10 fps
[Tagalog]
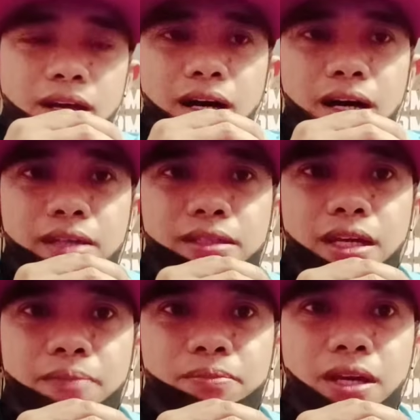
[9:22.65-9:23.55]
Uh, ah,
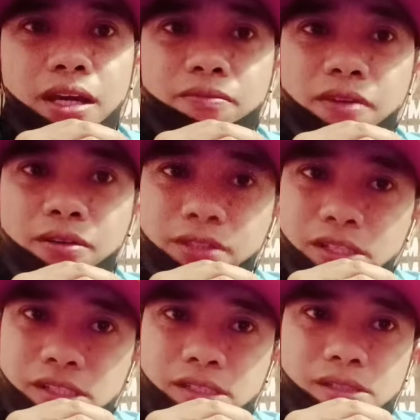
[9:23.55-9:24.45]
TFT Head
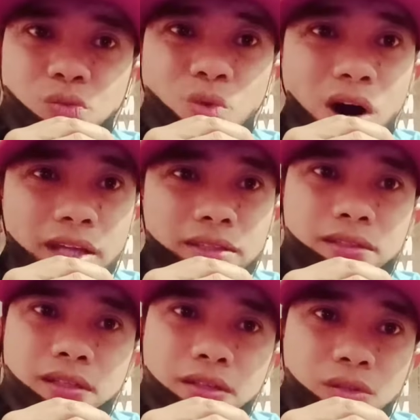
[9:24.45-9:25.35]
Founders 1